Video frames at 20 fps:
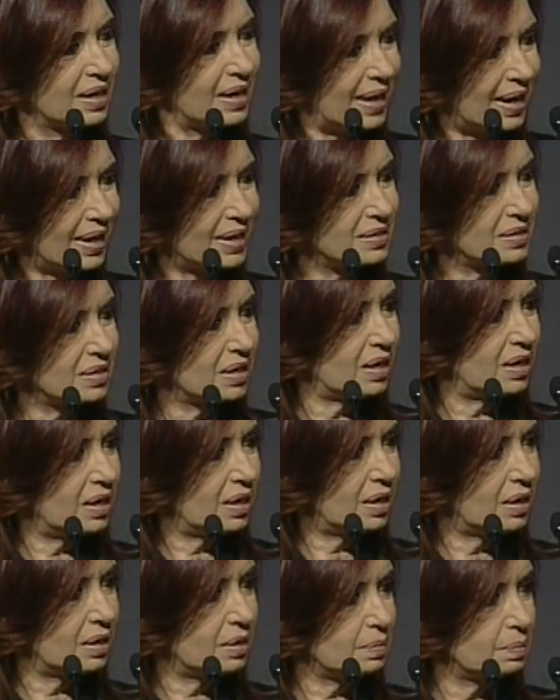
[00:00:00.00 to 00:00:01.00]
gran
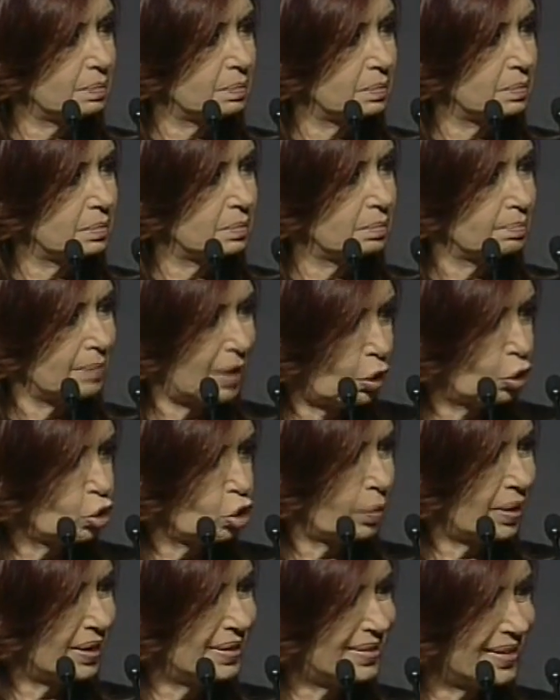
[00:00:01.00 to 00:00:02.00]
eh, mano
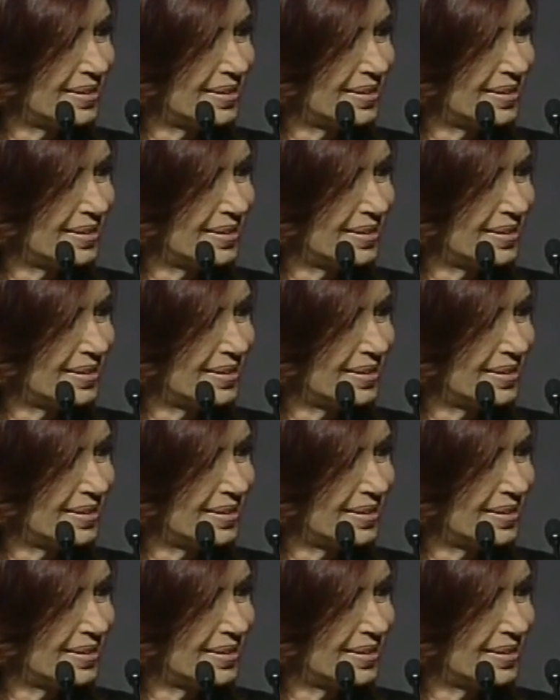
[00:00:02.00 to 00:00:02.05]
de obra